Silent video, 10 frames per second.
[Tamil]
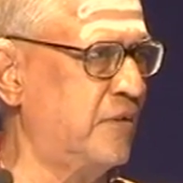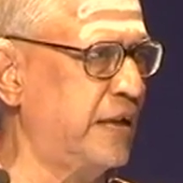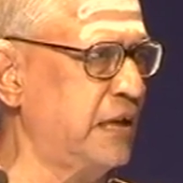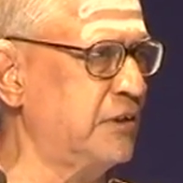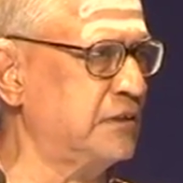
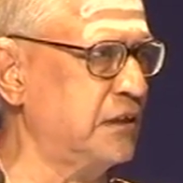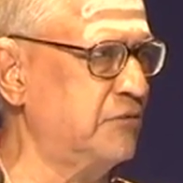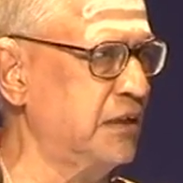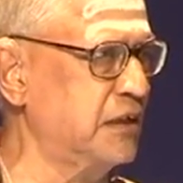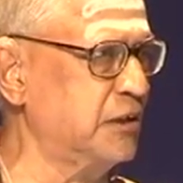அனைவர்
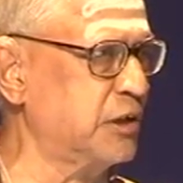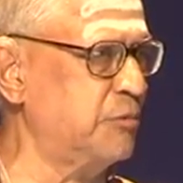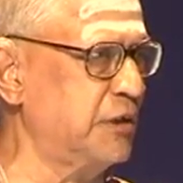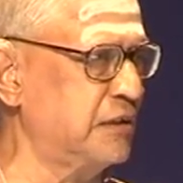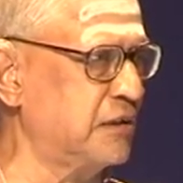
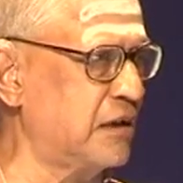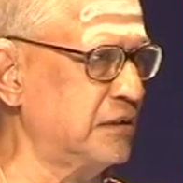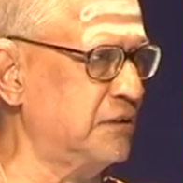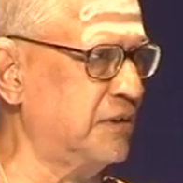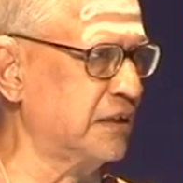திருவடிகளுக்கும் உடைய
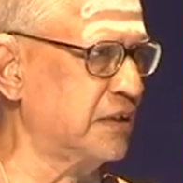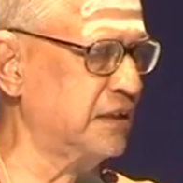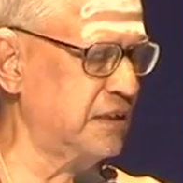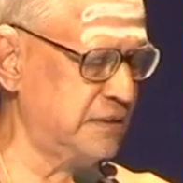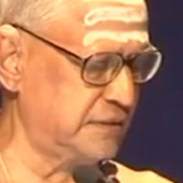தாழ்ந்த
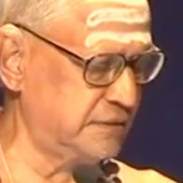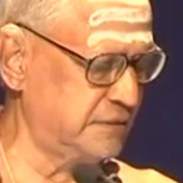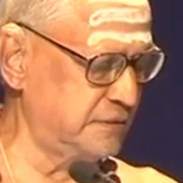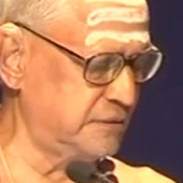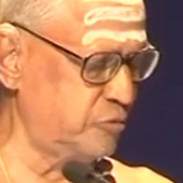வணக்கங்கள்
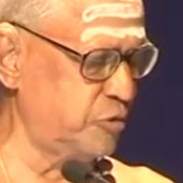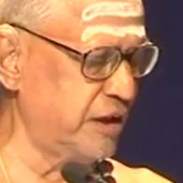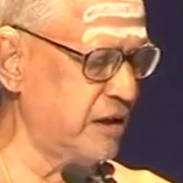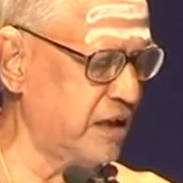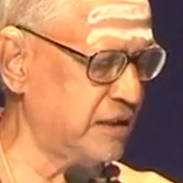
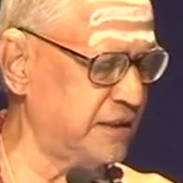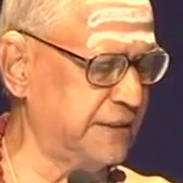உரியனாக